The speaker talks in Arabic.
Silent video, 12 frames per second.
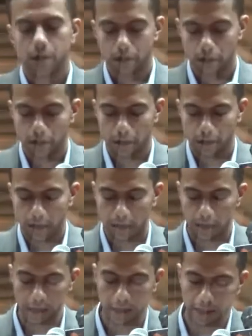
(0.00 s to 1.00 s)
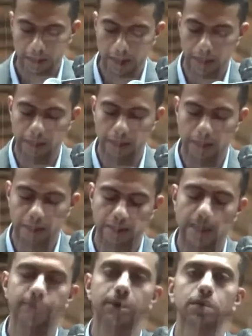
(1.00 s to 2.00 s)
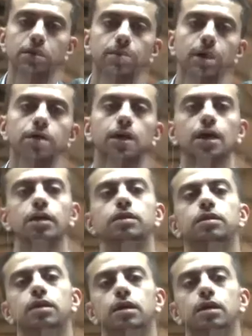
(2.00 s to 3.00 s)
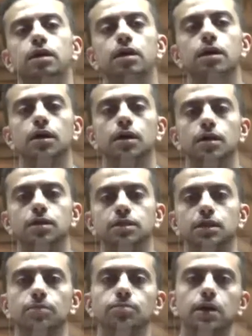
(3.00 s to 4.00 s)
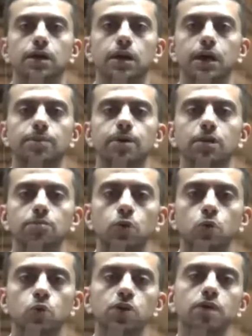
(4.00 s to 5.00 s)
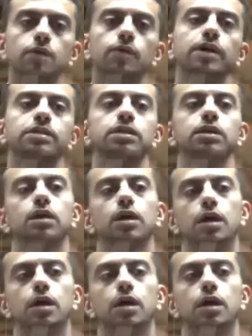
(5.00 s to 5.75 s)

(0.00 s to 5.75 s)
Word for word: آه، آه، الاتهامات طبعا كانت الاسطمبه اللي هي بقت موجوده دلوقتي